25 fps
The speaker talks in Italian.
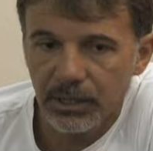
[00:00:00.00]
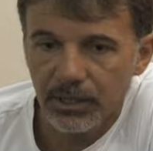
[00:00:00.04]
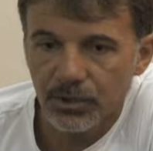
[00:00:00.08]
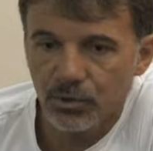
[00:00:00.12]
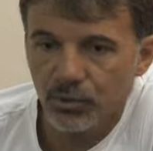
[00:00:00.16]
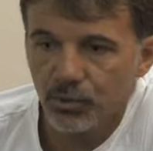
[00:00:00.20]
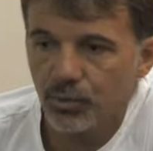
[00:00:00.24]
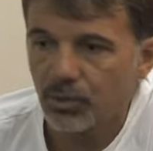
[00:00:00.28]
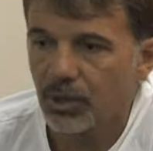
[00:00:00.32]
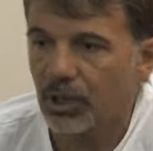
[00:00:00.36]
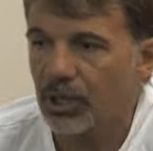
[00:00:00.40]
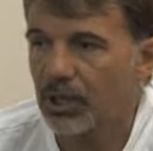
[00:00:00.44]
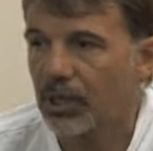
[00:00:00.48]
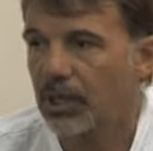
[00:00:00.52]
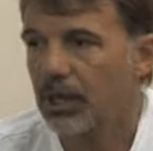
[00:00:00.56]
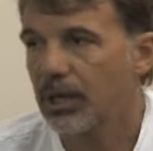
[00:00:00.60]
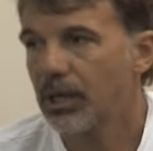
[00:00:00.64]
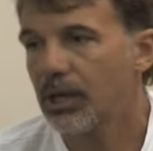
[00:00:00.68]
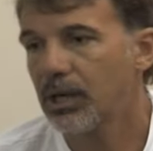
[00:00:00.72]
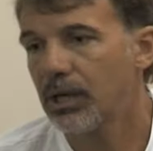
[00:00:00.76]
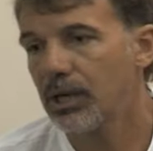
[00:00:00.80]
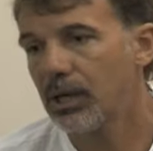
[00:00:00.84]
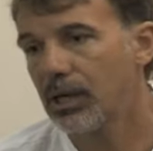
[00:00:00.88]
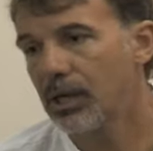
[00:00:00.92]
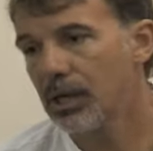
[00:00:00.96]
sua
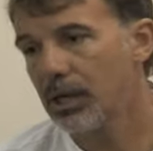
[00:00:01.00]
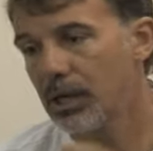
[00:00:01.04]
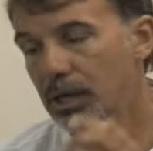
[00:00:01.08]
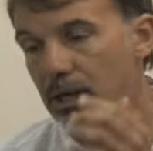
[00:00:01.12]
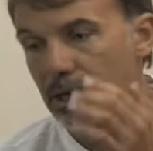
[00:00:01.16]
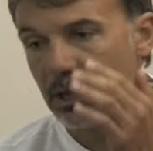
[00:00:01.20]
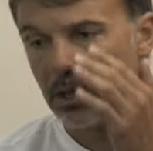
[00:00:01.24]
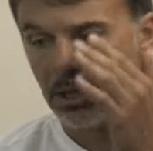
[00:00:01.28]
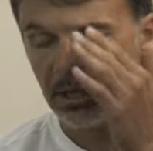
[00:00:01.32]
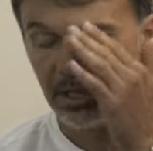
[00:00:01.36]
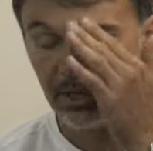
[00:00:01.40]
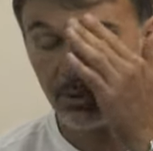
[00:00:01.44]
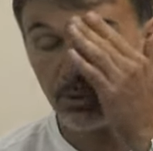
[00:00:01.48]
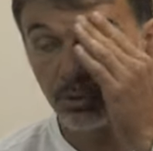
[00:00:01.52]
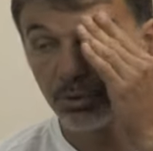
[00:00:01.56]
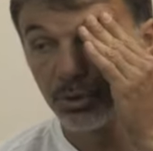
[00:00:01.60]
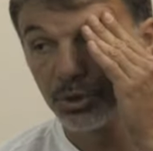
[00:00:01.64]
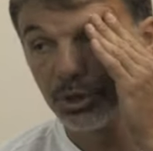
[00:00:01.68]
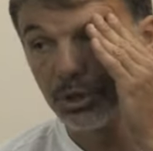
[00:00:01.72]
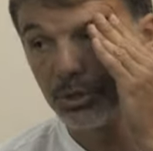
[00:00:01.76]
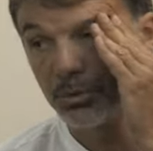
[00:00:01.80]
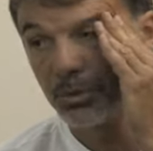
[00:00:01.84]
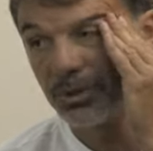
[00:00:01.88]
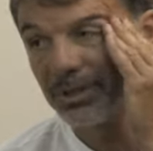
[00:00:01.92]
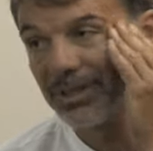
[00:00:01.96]
la, la, la
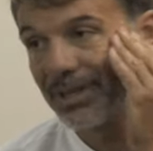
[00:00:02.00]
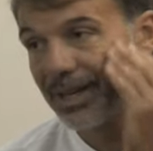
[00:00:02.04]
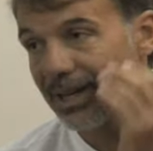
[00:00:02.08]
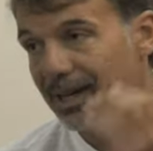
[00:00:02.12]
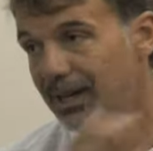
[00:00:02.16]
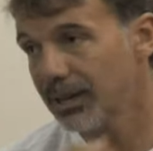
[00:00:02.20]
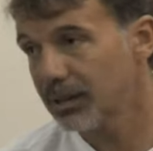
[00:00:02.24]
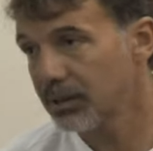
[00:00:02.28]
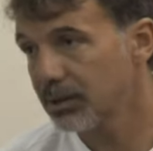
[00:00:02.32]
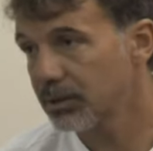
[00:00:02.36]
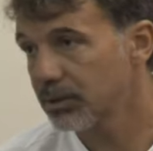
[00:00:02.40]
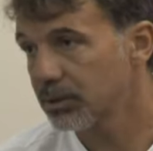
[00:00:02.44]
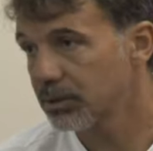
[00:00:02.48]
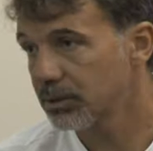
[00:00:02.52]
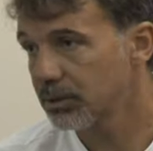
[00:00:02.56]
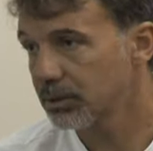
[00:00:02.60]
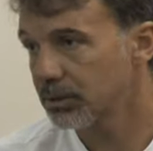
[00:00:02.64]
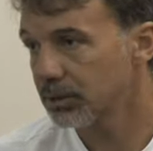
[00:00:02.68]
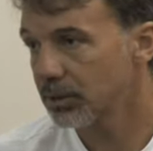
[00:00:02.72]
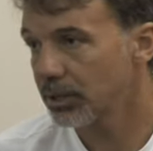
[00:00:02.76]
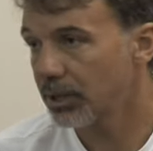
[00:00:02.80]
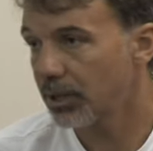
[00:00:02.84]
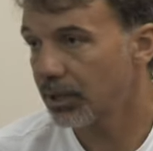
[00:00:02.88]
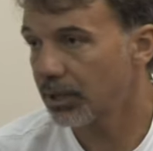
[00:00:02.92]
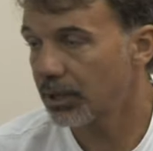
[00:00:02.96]
continuità,
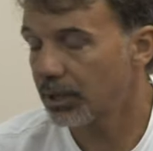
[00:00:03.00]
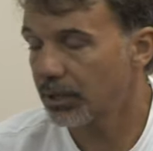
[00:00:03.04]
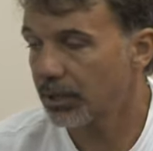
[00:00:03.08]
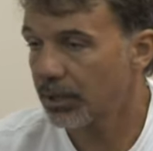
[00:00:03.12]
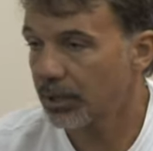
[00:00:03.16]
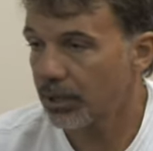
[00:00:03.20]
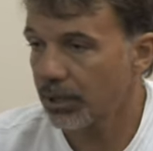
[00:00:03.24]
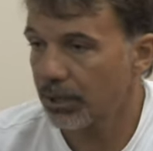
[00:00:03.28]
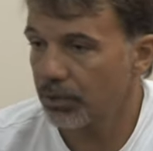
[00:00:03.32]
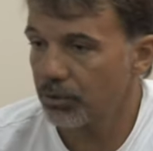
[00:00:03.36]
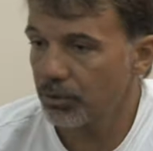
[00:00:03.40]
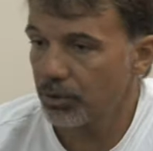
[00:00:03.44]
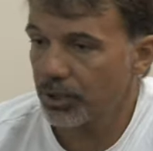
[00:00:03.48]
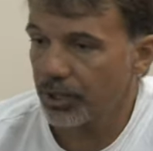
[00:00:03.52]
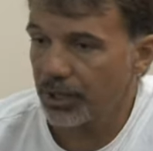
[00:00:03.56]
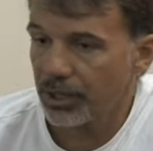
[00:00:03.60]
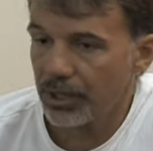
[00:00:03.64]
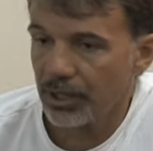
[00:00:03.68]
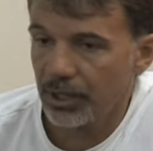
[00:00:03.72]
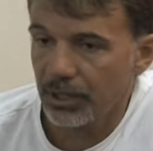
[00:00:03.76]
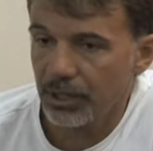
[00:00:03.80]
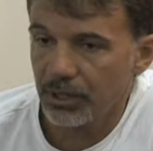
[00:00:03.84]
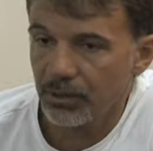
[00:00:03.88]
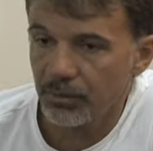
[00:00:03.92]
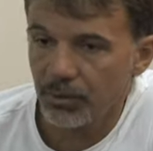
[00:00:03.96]
che credo che
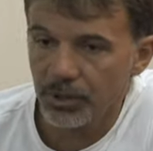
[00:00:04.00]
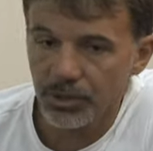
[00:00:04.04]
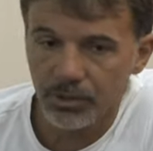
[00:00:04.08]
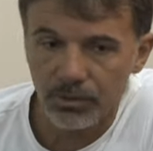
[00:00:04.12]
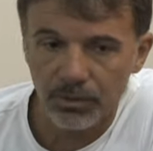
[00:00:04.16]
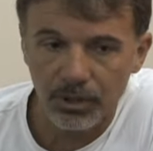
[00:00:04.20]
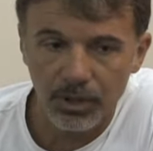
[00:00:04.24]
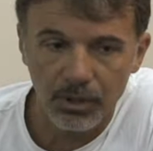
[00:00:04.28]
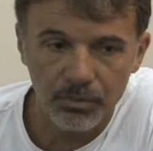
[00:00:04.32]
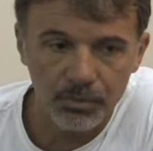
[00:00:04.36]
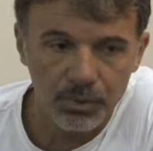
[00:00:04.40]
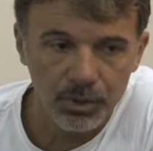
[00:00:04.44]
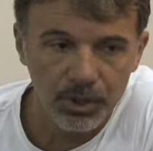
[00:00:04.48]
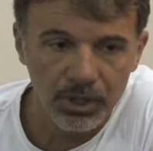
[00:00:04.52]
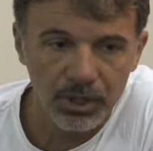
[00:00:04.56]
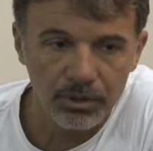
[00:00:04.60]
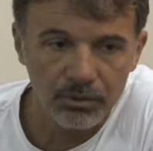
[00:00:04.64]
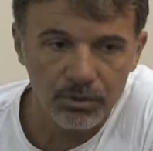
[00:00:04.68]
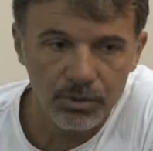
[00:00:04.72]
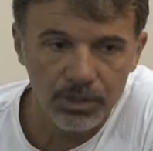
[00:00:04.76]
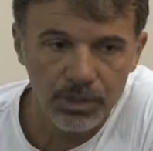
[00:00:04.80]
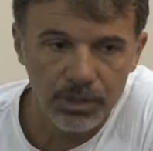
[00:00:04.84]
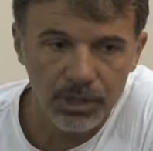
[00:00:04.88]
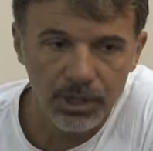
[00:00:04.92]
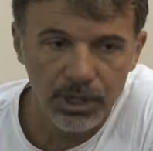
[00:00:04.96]
in questo
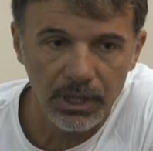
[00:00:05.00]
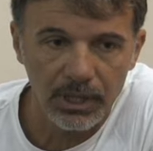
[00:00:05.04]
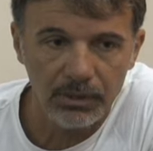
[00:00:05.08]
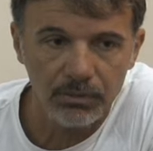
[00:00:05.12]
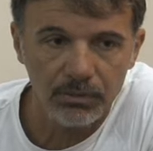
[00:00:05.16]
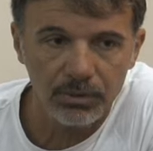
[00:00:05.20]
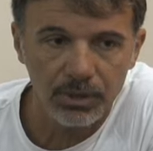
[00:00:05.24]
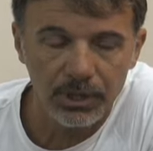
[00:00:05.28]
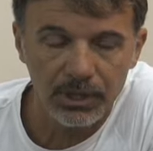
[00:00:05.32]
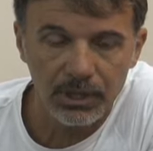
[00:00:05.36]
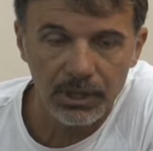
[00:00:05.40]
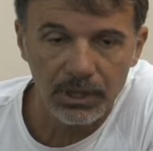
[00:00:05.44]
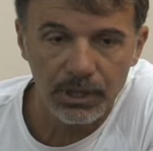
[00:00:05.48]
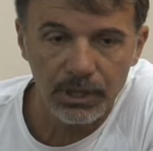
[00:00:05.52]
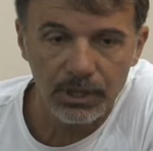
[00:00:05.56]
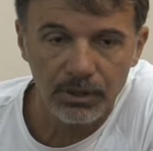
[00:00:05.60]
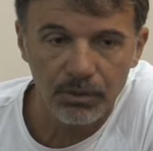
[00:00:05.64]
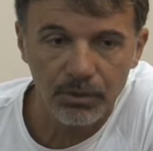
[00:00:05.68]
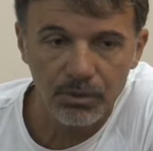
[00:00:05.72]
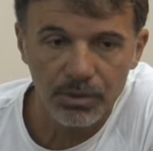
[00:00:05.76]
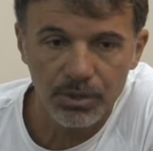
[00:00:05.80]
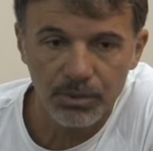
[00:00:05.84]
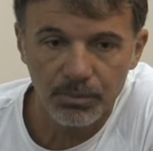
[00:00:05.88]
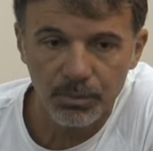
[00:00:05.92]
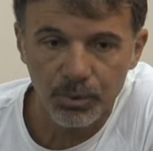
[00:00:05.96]
campionato sia una delle
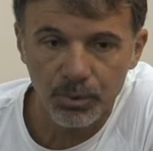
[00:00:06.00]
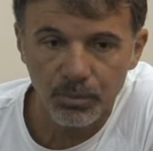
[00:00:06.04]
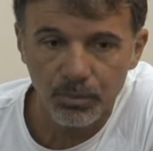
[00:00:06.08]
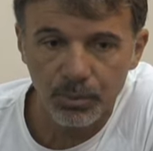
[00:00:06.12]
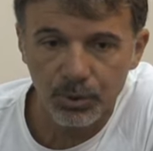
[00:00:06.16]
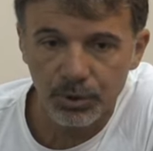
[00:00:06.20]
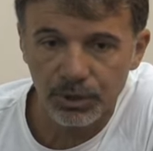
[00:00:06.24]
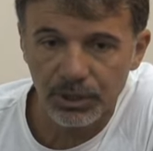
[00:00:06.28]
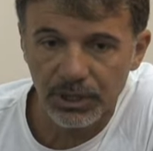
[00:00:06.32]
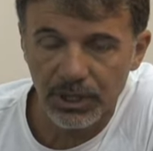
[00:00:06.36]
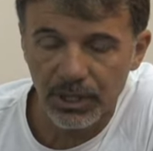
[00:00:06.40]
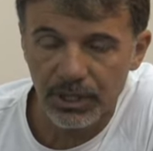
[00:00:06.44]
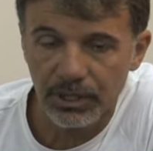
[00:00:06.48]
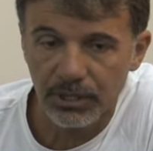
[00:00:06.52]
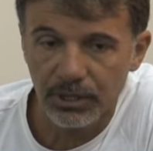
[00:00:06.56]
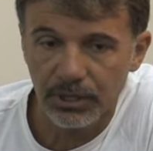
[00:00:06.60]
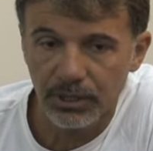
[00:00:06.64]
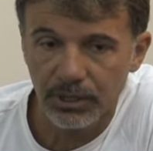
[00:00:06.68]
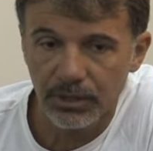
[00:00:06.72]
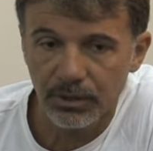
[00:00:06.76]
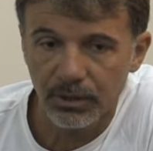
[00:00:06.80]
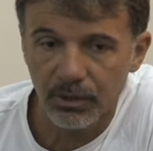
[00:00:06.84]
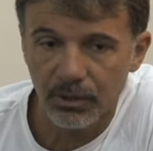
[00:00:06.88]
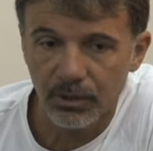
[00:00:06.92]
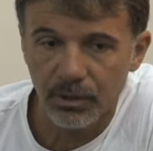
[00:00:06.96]
cose più
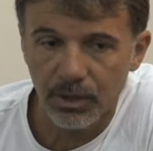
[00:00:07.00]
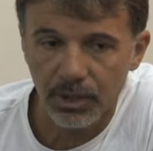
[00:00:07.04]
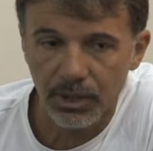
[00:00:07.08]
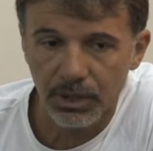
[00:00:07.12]
importanti, no?